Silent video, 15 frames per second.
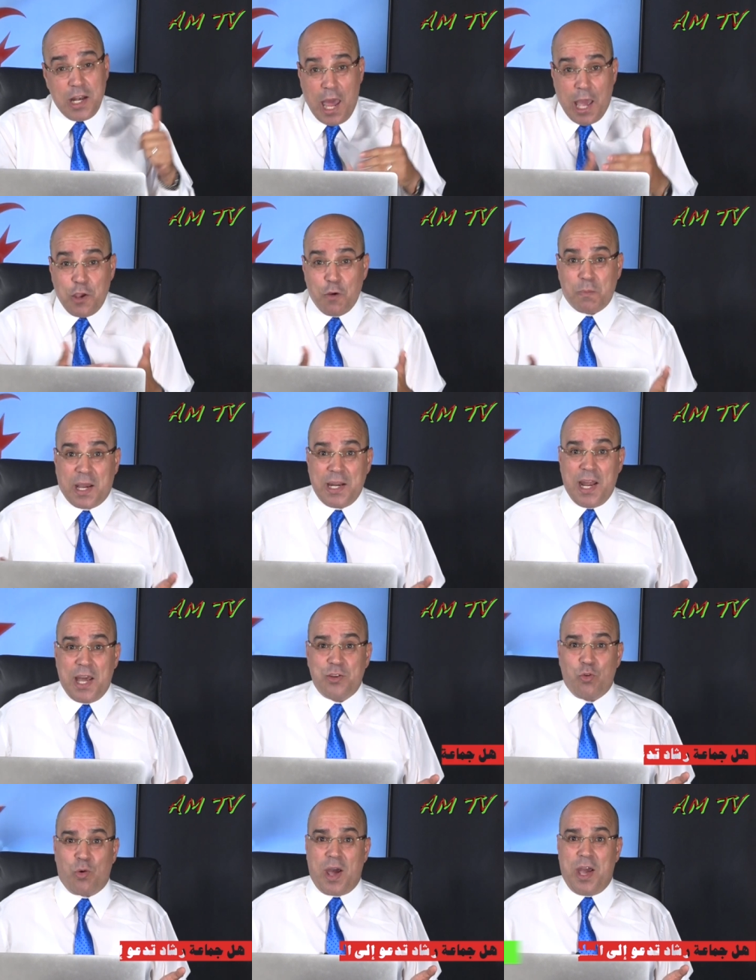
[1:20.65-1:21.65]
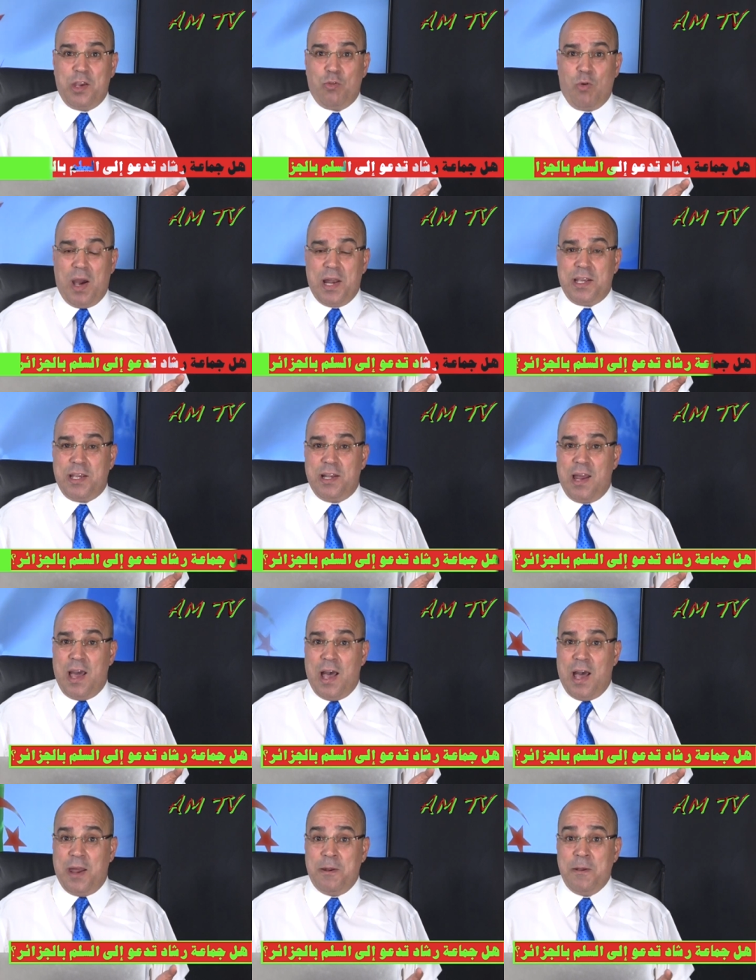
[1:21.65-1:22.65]
لا يمكن ان يراهنوا عليه
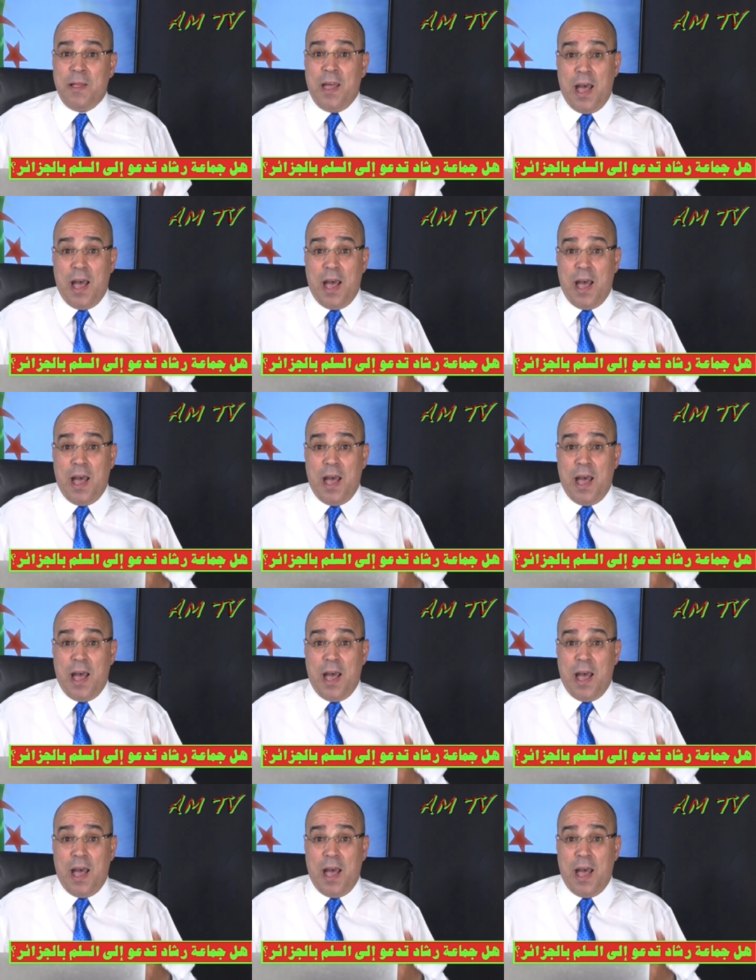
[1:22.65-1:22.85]
الان